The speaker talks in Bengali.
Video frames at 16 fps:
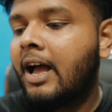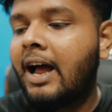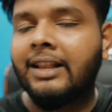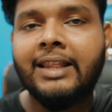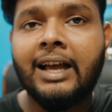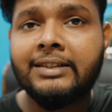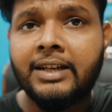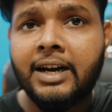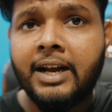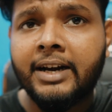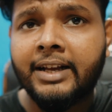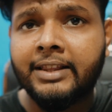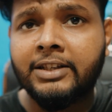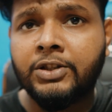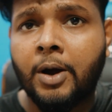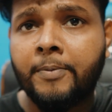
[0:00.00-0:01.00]
আর তাছাড়া
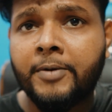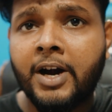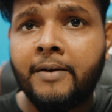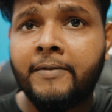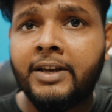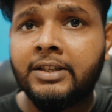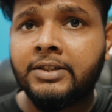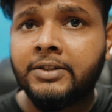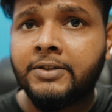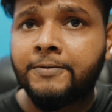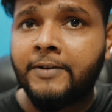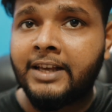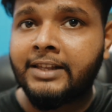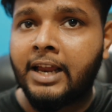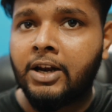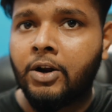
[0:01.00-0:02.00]
এটাতে সফটওয়্যার বেসড
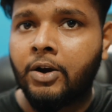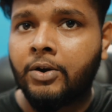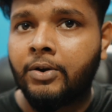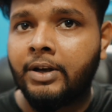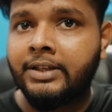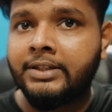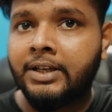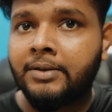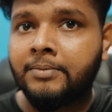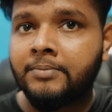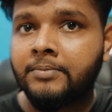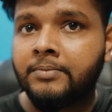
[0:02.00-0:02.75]
ফেস আনলক রয়েছে